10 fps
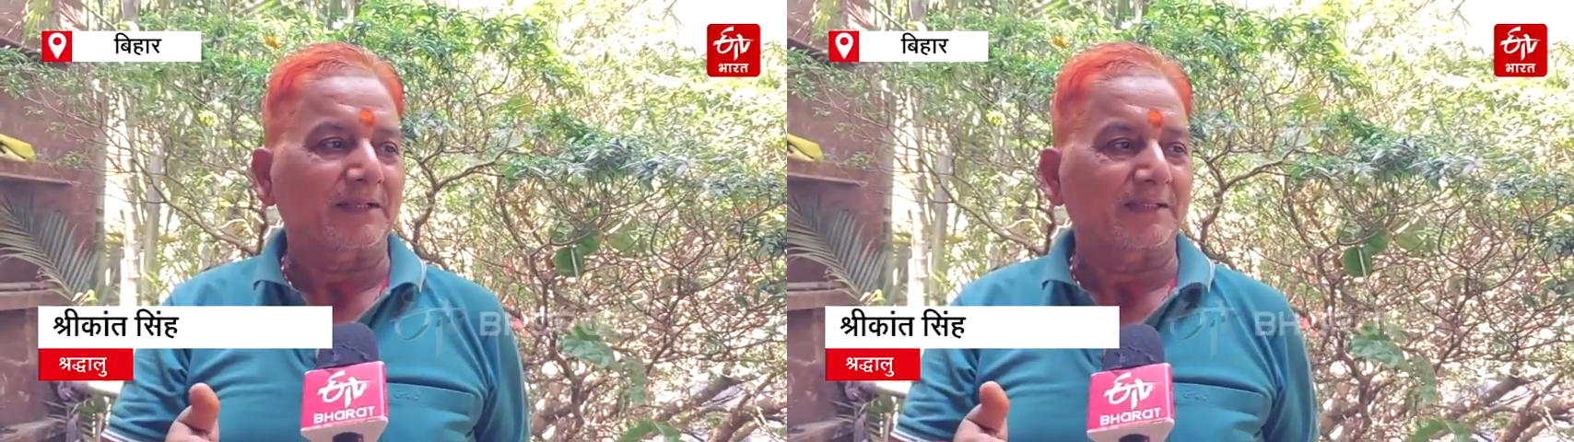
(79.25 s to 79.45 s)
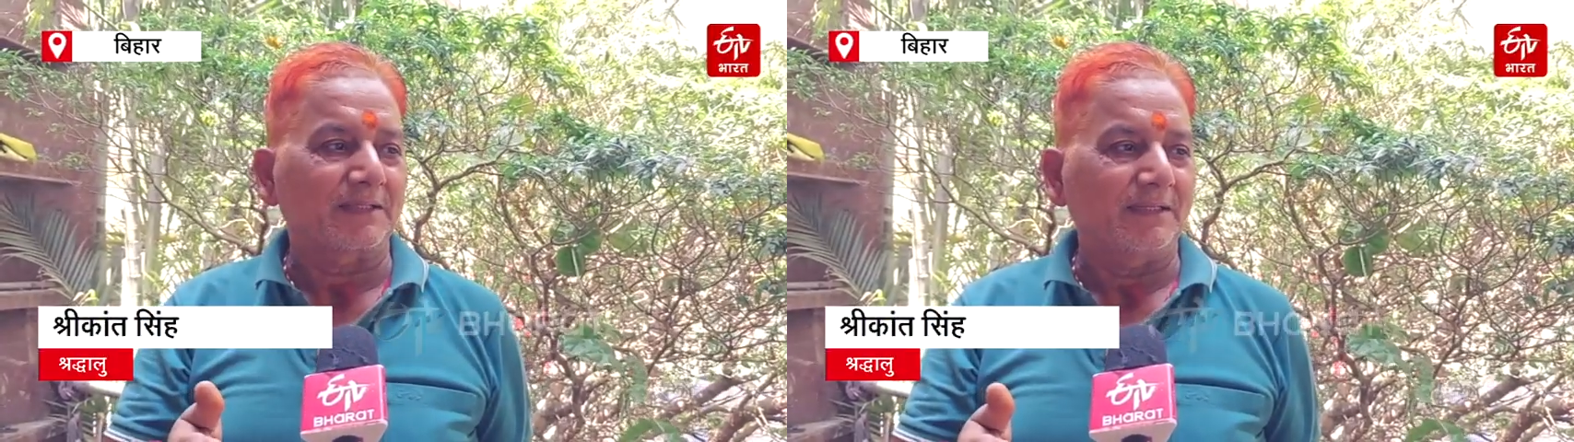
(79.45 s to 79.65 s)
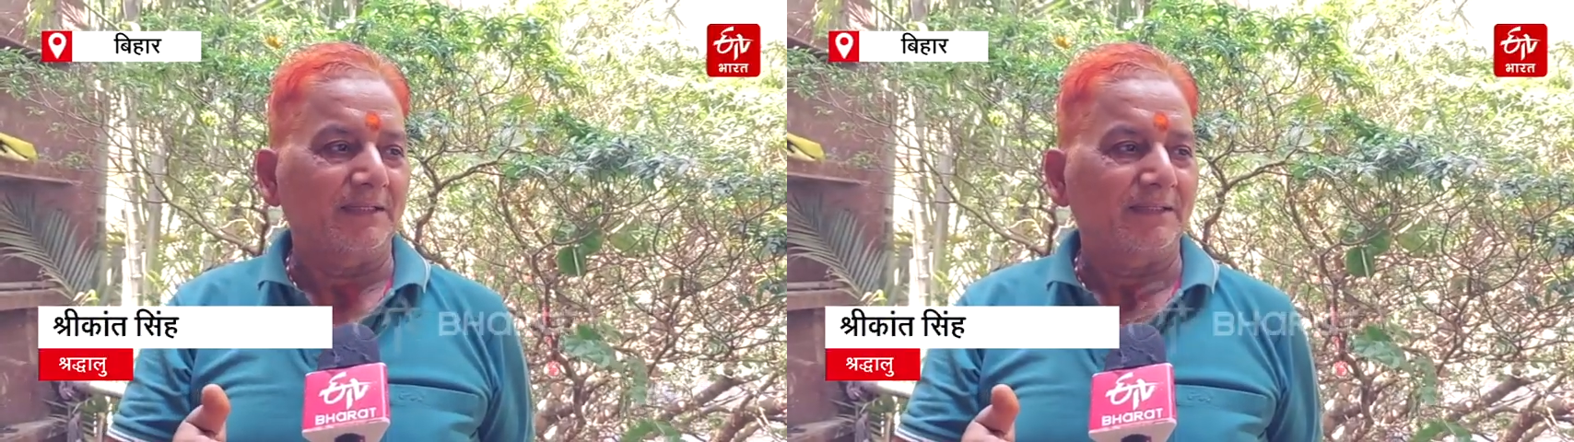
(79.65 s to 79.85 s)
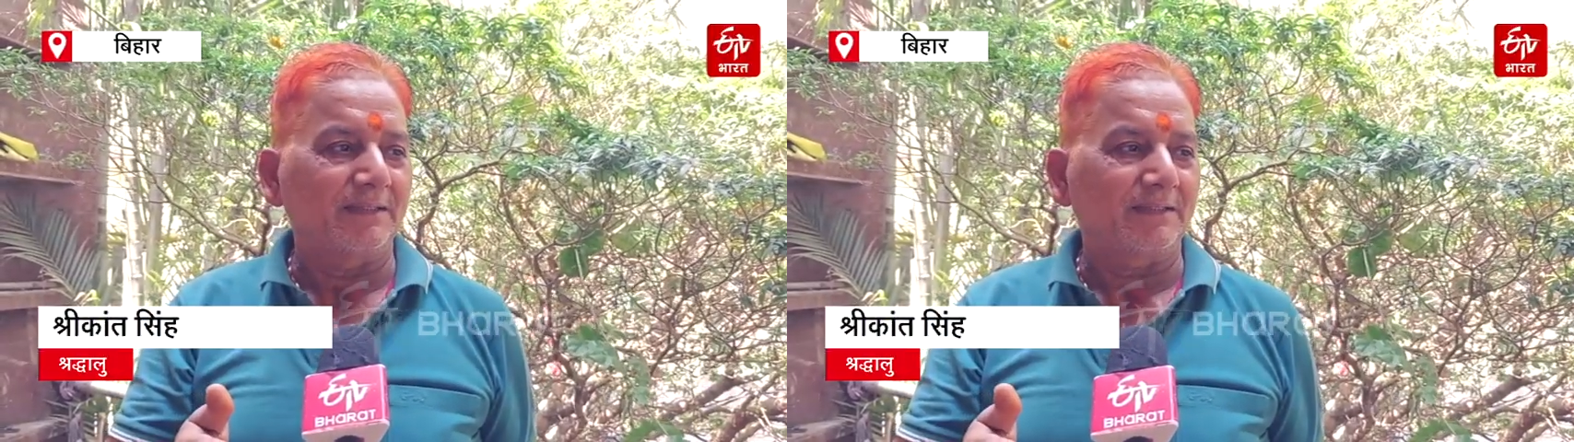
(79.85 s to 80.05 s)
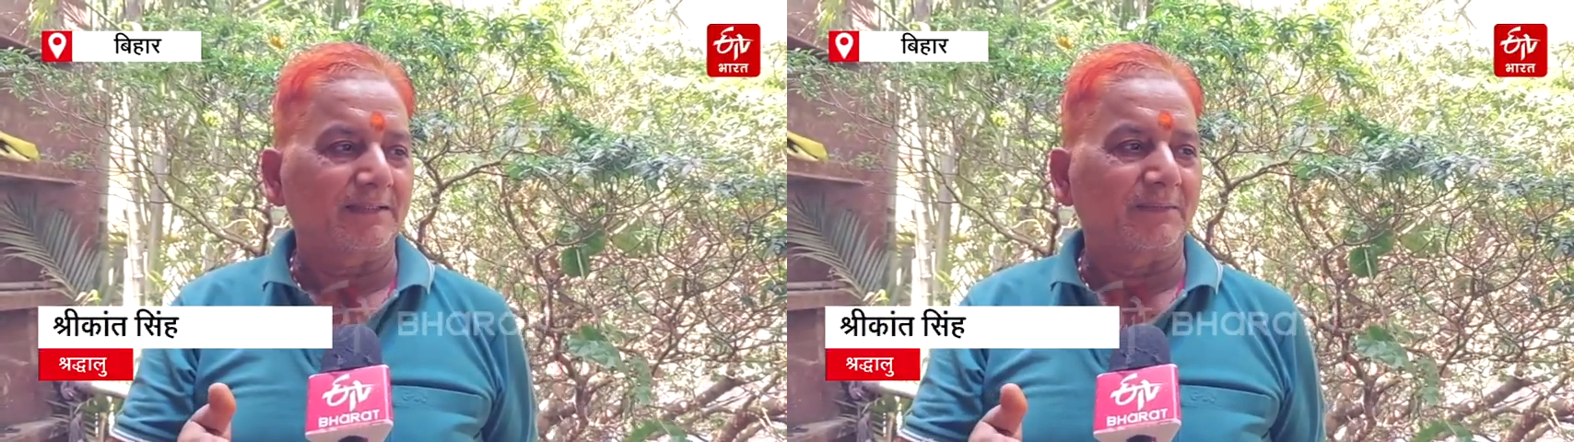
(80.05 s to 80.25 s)
सकते हैं
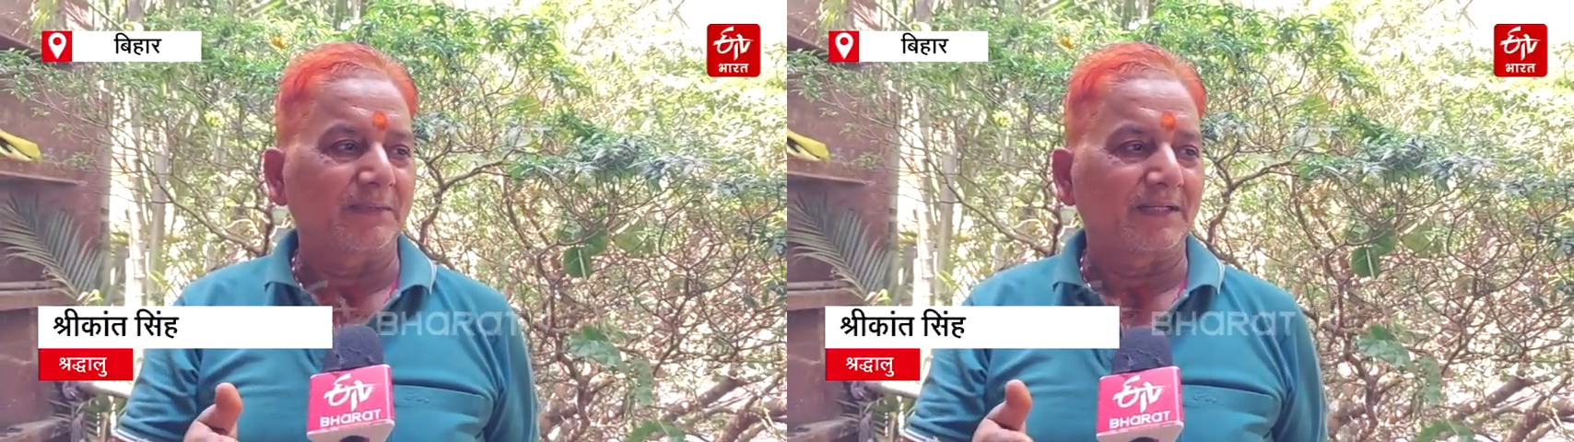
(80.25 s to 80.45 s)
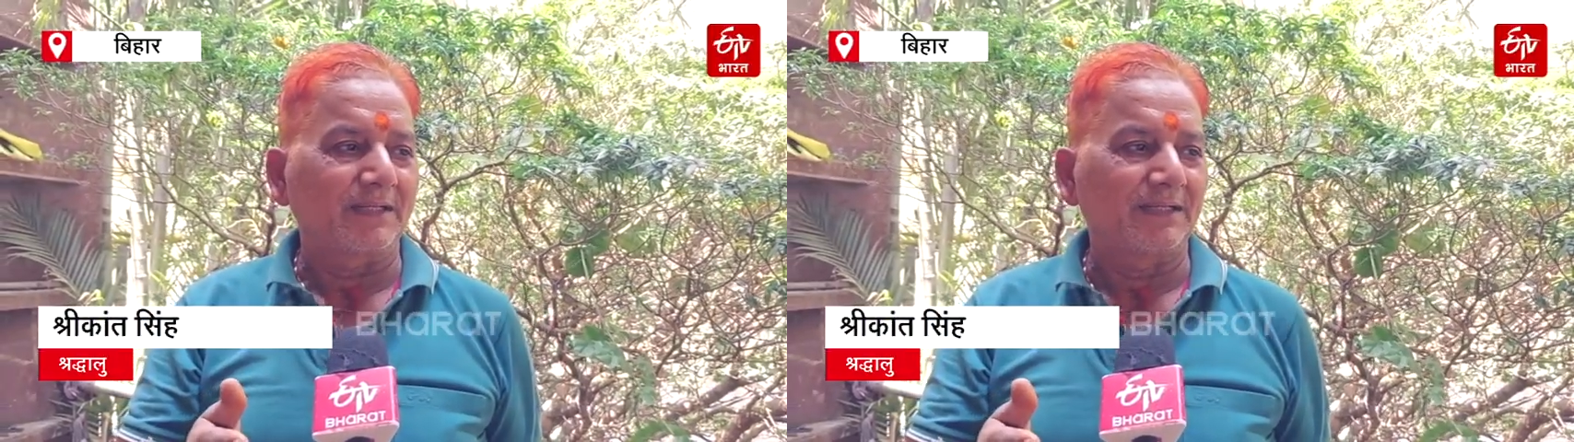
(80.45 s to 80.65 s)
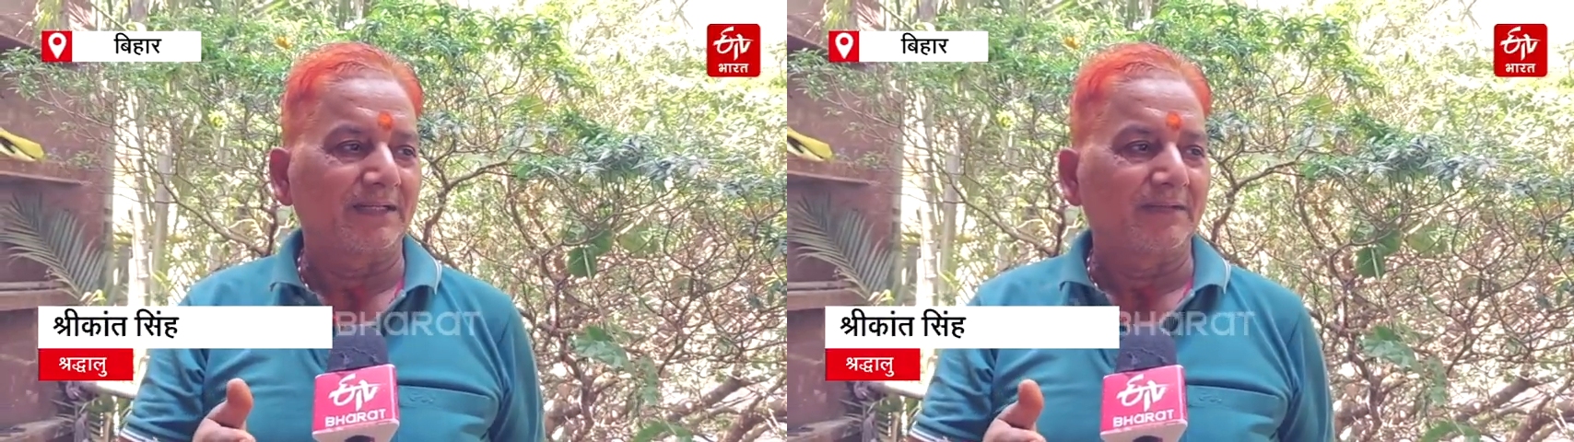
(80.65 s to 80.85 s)
समझे कि नहीं